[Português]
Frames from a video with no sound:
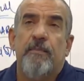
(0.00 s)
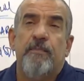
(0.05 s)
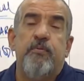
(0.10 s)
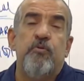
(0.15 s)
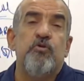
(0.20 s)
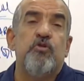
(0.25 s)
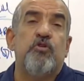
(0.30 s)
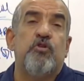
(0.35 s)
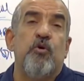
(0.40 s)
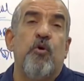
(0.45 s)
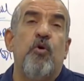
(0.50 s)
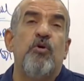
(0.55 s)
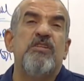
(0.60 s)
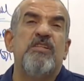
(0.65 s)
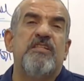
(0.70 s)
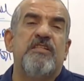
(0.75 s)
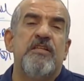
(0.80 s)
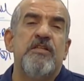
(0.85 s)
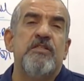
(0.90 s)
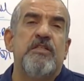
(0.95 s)
Puxou o
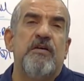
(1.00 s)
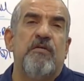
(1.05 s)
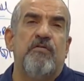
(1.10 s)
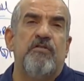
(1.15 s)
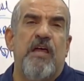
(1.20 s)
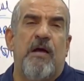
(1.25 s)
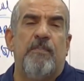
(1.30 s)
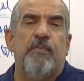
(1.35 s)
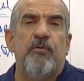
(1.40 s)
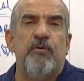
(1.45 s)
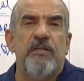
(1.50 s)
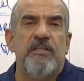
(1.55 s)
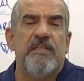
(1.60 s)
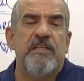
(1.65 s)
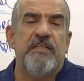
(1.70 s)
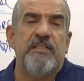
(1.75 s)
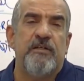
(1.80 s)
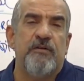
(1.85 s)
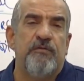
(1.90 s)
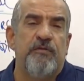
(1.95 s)
distintivo da Polícia
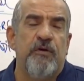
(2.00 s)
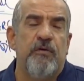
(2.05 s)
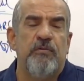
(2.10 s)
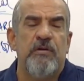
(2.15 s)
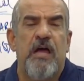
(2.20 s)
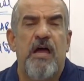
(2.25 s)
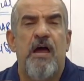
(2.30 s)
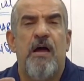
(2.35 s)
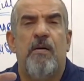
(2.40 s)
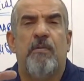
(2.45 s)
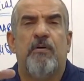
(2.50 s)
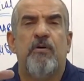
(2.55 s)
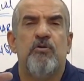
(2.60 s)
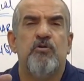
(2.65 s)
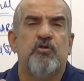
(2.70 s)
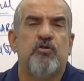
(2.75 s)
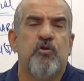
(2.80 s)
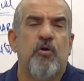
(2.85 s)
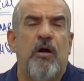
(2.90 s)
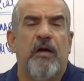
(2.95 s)
Civil, não, que eu
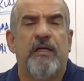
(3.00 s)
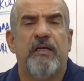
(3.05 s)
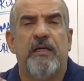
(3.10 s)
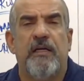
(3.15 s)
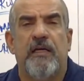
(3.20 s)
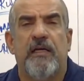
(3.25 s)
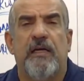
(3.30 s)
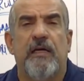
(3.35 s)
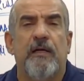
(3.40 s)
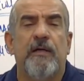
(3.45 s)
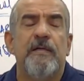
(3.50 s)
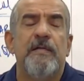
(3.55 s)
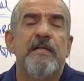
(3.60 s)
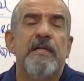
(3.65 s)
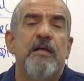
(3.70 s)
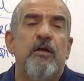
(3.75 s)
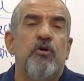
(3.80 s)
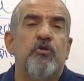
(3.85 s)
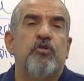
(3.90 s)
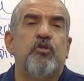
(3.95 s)
sou aqui,
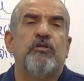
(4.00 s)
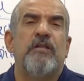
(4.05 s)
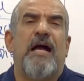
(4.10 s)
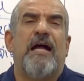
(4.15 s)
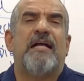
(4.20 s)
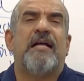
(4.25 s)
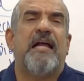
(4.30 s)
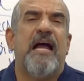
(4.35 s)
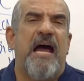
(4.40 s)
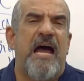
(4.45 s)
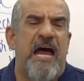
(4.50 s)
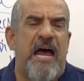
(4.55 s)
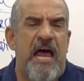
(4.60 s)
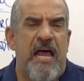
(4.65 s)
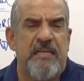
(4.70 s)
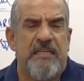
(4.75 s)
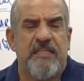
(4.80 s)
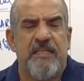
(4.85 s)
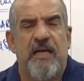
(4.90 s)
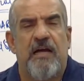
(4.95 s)
eu sou da
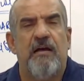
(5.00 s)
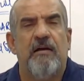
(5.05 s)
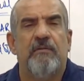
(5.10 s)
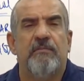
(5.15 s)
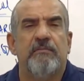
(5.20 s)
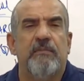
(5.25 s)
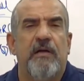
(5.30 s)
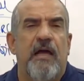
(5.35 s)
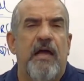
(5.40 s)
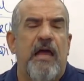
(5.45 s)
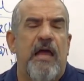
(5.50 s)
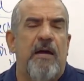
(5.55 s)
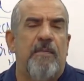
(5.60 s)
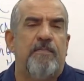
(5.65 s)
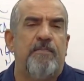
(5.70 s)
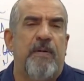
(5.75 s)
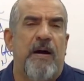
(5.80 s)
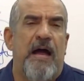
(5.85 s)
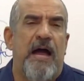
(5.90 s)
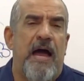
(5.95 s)
casa, né,
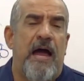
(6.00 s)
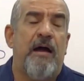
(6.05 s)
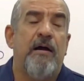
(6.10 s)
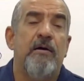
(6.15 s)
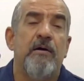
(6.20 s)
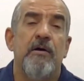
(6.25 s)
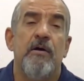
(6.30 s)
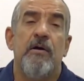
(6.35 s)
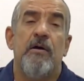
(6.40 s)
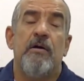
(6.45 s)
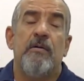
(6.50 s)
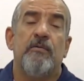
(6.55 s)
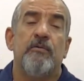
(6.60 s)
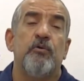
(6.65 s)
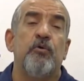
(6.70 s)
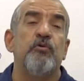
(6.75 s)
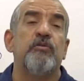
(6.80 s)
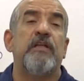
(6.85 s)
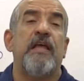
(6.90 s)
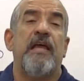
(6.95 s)
pá
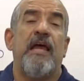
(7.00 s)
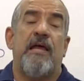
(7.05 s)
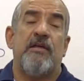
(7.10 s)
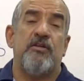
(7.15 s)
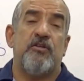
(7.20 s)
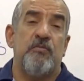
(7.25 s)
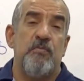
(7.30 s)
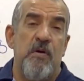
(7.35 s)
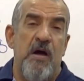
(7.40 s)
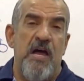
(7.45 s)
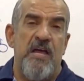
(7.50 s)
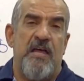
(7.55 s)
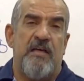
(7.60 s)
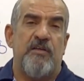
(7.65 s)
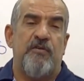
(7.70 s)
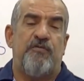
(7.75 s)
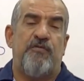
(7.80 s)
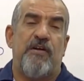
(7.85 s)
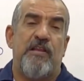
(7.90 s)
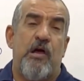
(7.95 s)
não tem as manhas
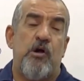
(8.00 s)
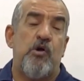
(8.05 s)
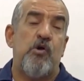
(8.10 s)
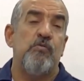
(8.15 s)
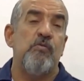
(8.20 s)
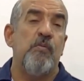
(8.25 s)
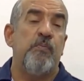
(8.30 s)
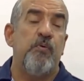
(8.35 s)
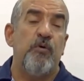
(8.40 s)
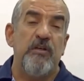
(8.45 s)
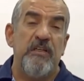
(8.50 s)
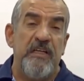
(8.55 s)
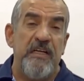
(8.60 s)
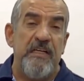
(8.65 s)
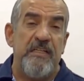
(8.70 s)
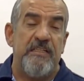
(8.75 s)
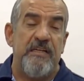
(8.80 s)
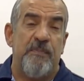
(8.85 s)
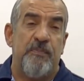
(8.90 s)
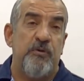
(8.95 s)
de falar como
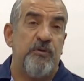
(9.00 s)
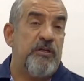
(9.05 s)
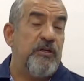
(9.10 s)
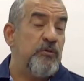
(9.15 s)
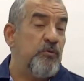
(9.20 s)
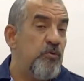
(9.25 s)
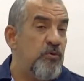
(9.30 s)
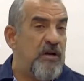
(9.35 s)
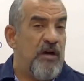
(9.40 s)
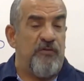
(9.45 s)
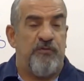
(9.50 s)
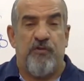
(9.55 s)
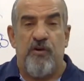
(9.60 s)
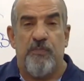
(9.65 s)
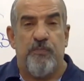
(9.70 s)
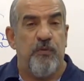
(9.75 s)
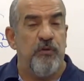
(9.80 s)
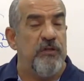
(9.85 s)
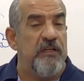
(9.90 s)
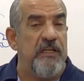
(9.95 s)
polícia porque nunca foi
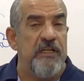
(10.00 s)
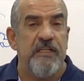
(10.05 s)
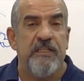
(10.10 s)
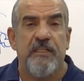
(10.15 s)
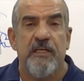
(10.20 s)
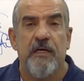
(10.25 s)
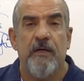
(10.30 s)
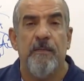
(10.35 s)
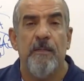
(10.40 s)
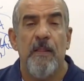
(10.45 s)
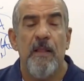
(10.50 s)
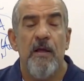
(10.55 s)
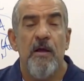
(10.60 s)
polícia,